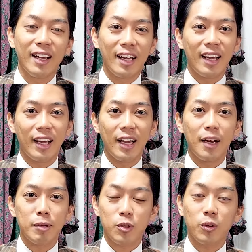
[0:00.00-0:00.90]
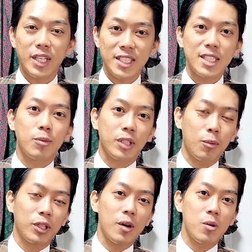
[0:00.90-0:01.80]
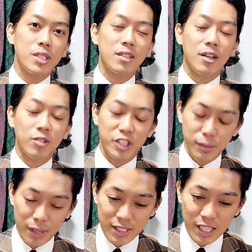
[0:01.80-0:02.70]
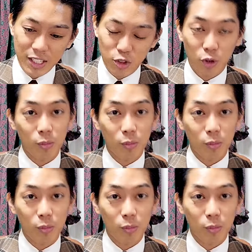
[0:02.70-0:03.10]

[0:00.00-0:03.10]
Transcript: えー、まあ、その点数もねモダゴン桜の一番最初